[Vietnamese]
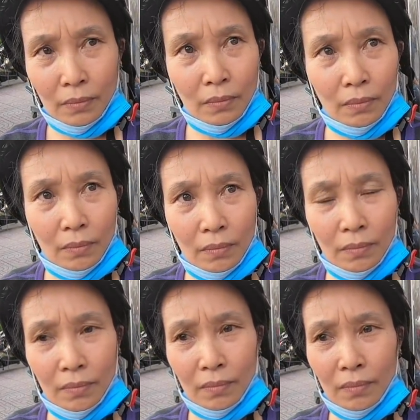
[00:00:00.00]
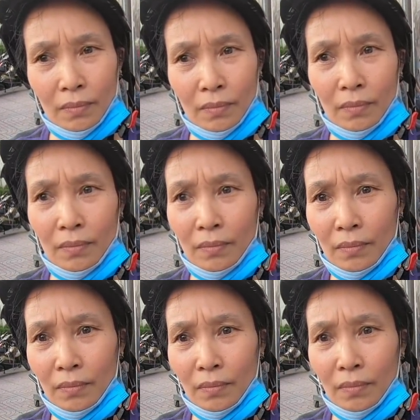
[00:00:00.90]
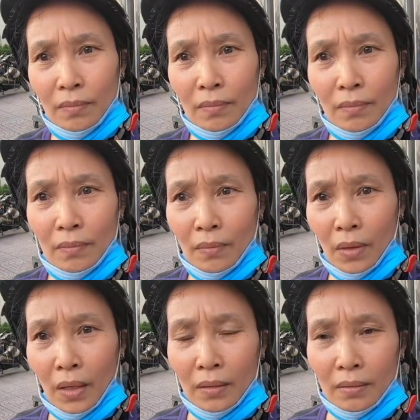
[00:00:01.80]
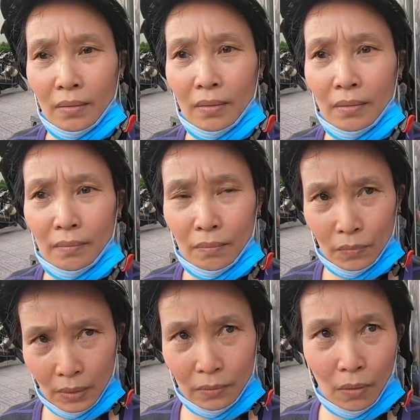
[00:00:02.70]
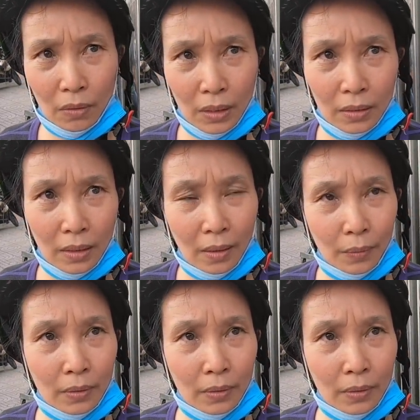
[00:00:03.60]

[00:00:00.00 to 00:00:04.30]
Đó là cái lần mà người ta đền bù cho cái việc mà đánh con của cô bị